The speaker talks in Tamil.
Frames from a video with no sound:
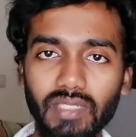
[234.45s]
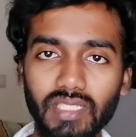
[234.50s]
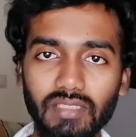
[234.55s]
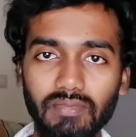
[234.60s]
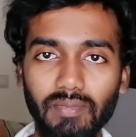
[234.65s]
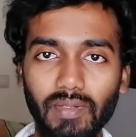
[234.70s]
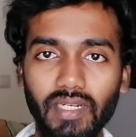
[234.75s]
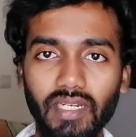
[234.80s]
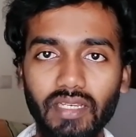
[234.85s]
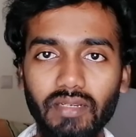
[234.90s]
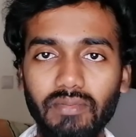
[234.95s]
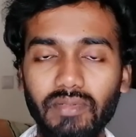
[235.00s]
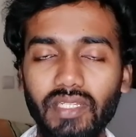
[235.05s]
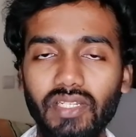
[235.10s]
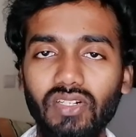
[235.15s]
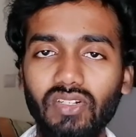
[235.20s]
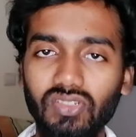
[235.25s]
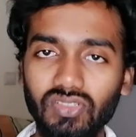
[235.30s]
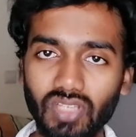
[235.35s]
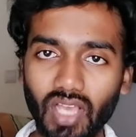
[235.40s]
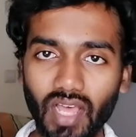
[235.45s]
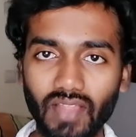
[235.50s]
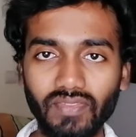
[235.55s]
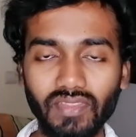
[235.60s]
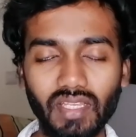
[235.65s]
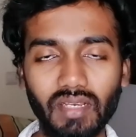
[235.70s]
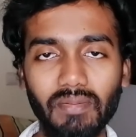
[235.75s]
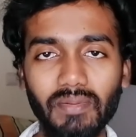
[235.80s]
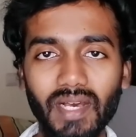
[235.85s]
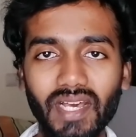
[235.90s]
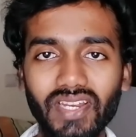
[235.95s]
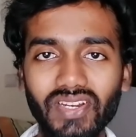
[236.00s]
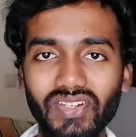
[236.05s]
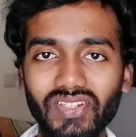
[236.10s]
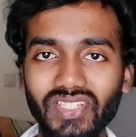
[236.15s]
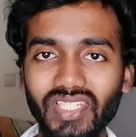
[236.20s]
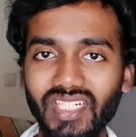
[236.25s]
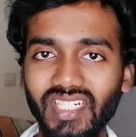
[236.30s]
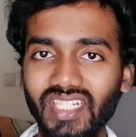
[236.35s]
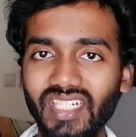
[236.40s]
மிக்ஸ் பண்ணால் எப்படி இருக்கும் ஸோ அந்த மாதிரி
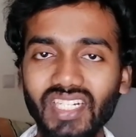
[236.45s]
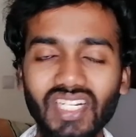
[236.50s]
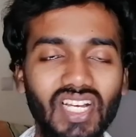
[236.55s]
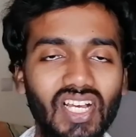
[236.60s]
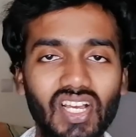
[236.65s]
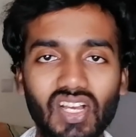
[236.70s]
வந்துட்டு